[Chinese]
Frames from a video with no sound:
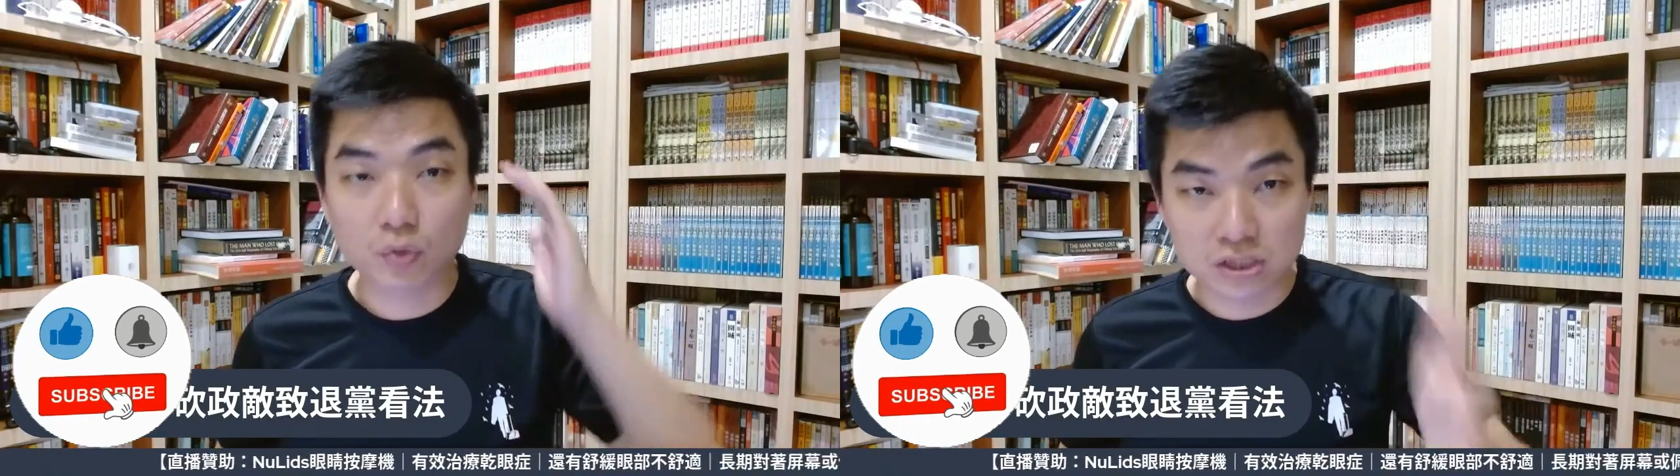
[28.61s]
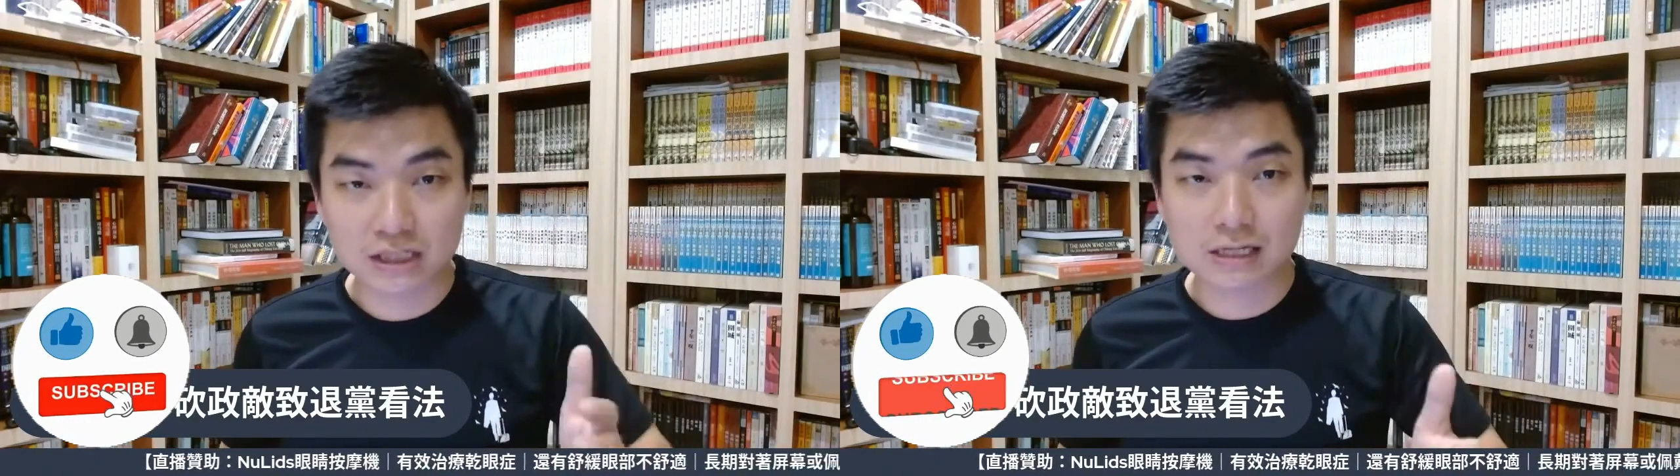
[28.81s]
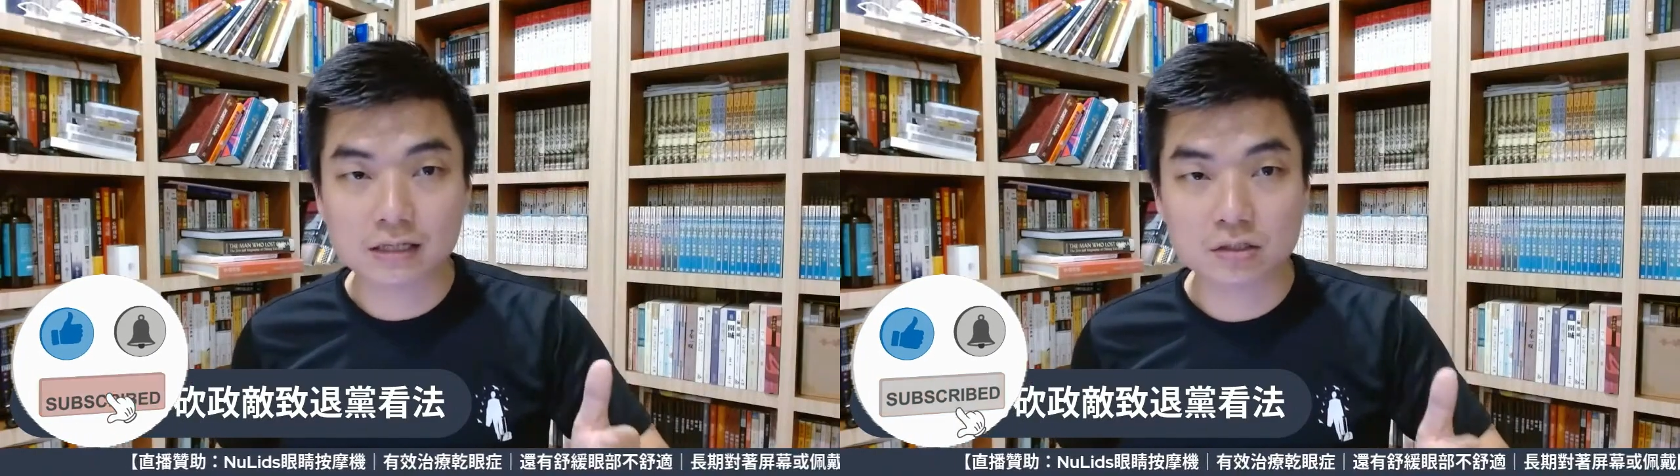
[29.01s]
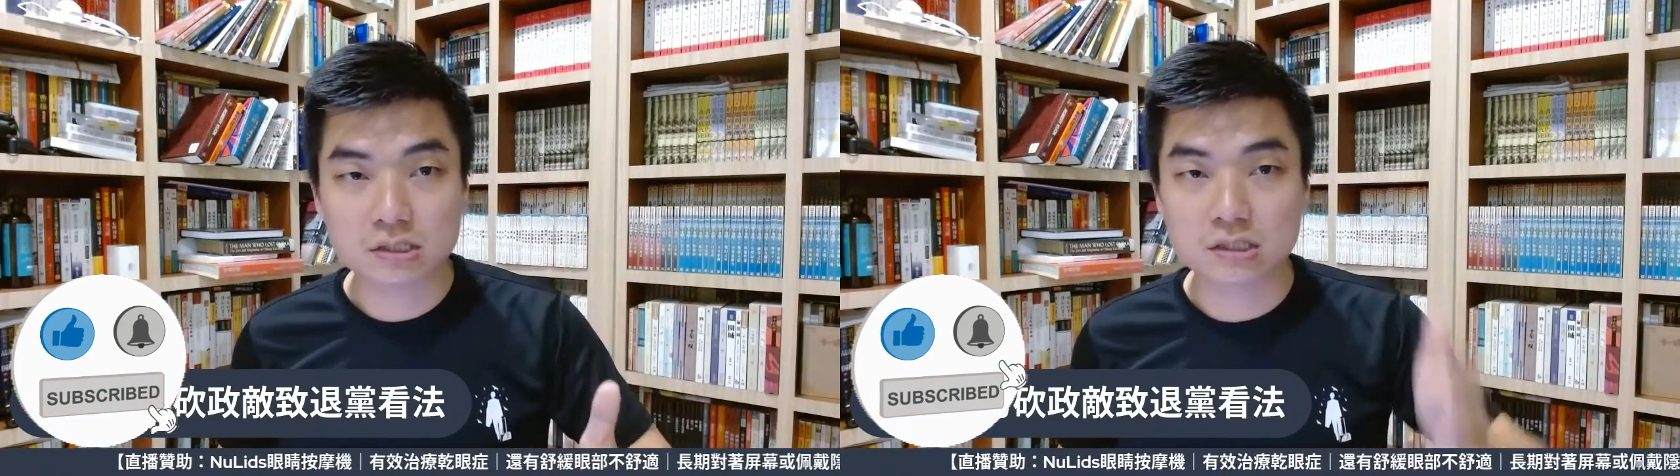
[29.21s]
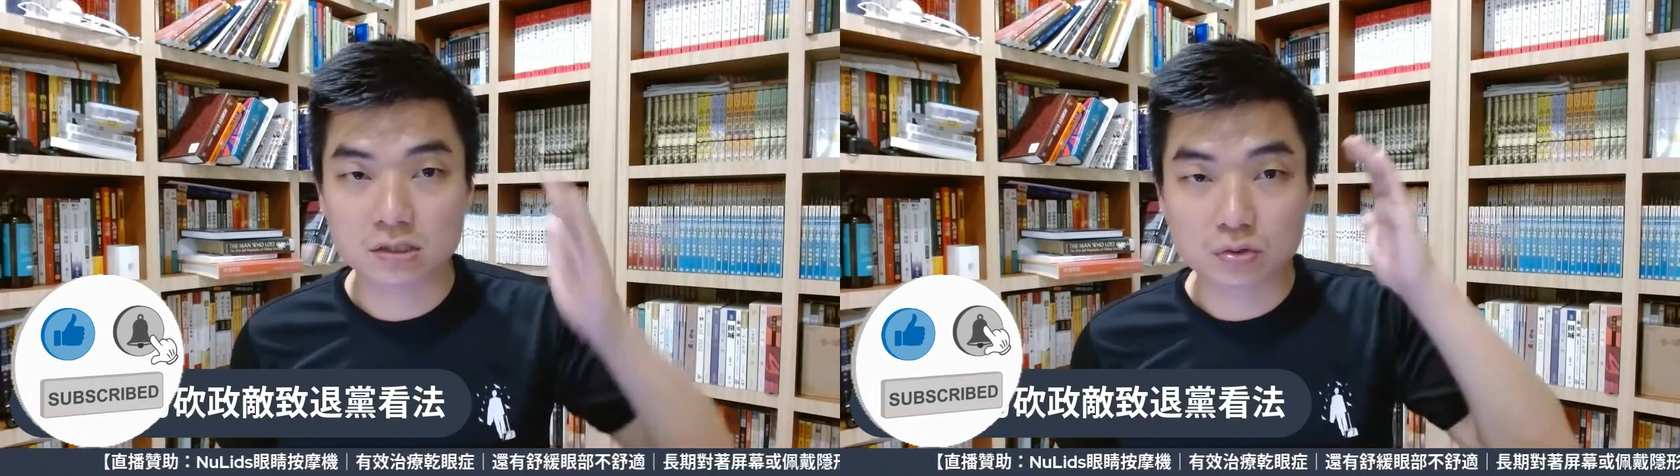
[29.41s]
多谢大家的
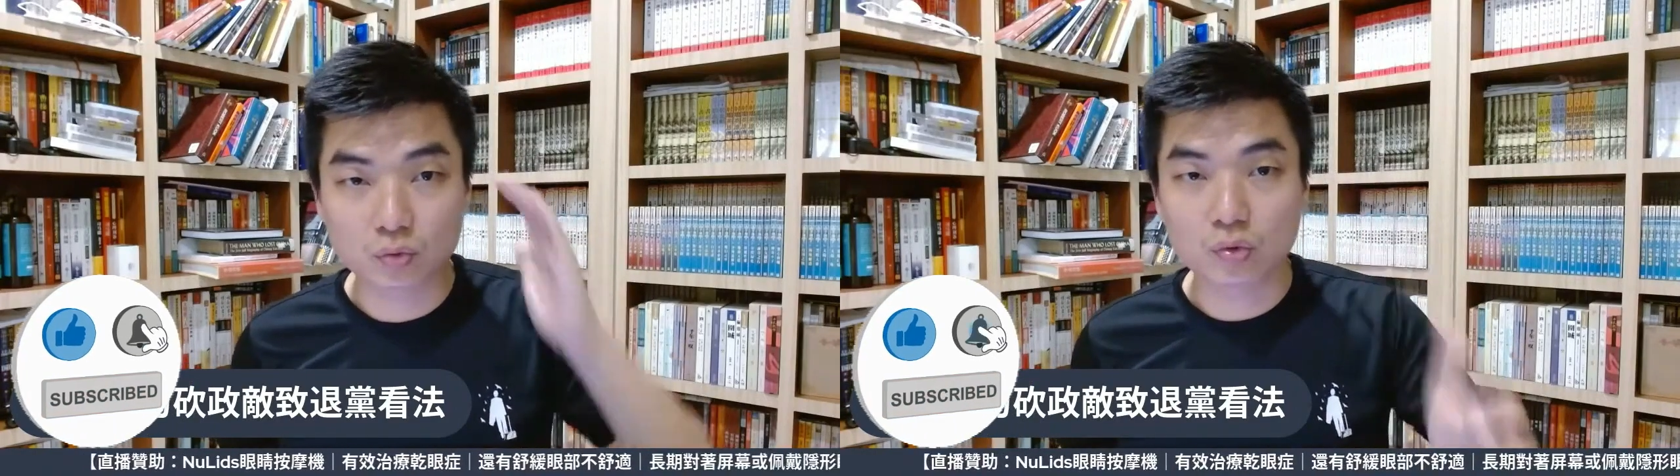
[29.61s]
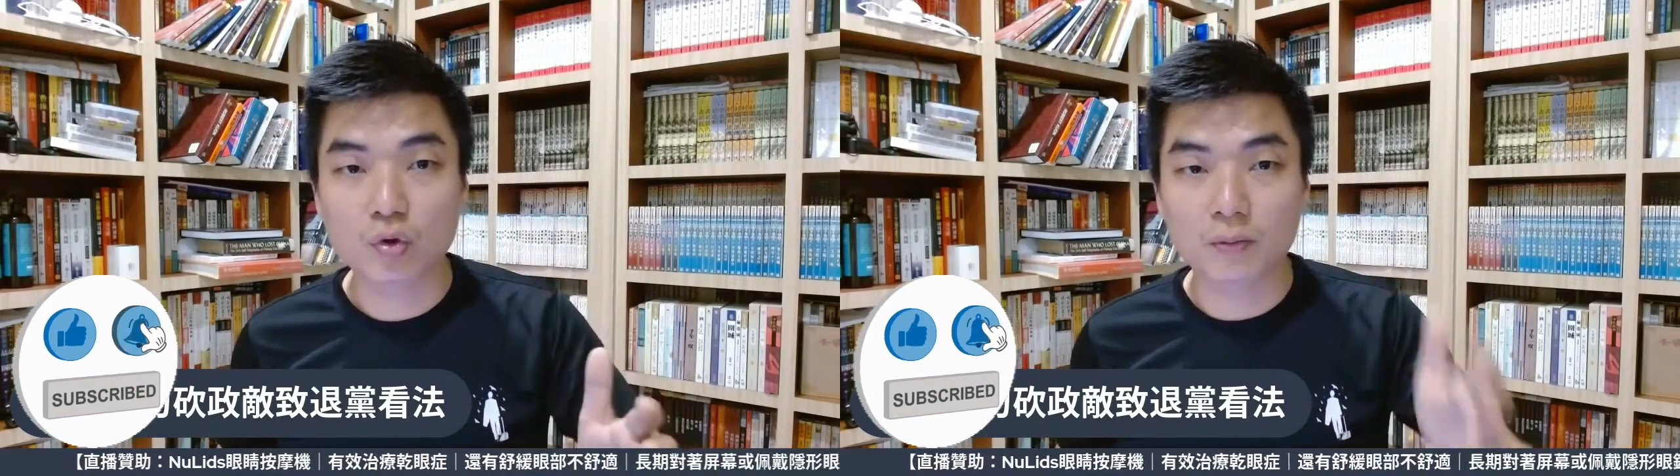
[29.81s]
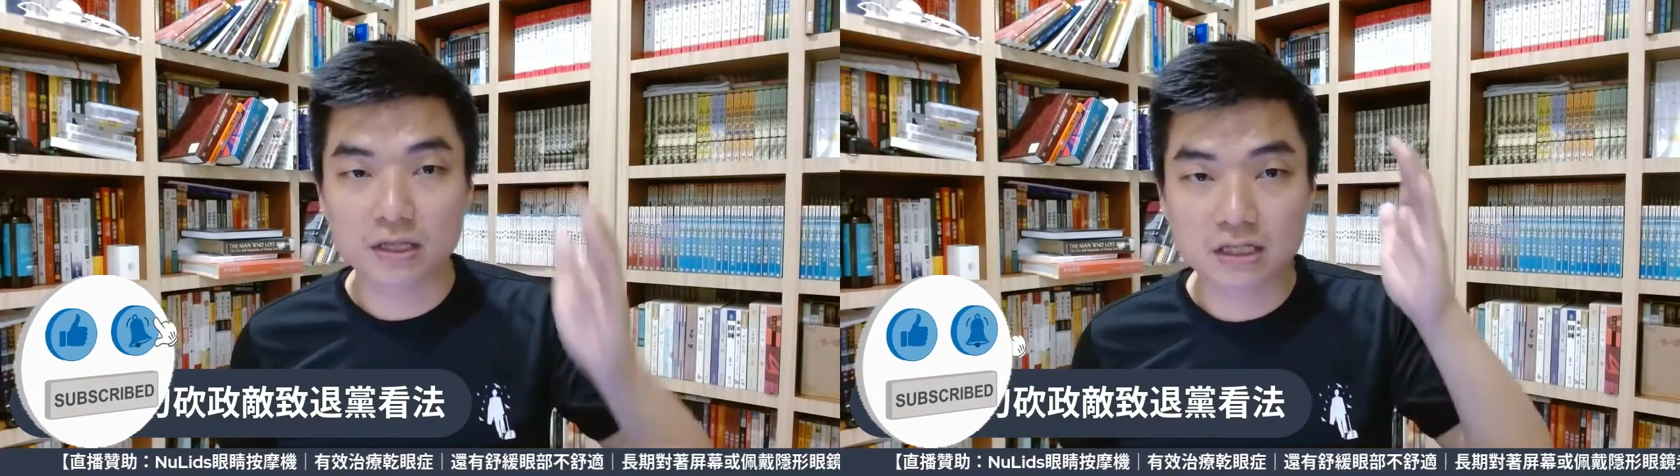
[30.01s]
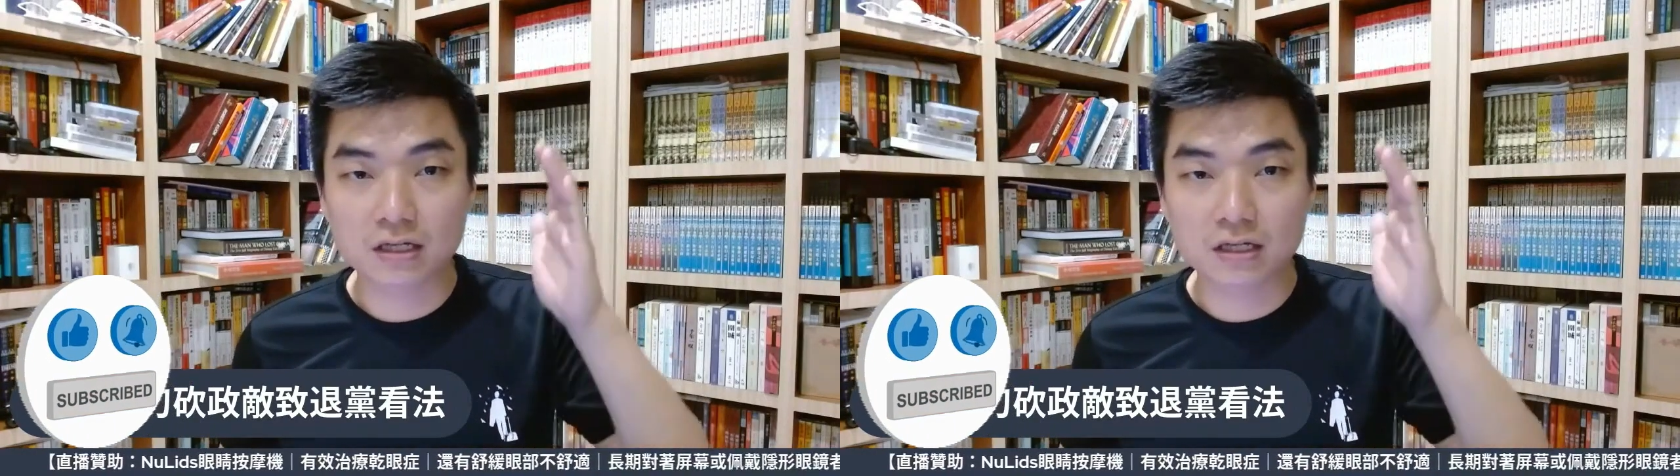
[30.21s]
支持，读友们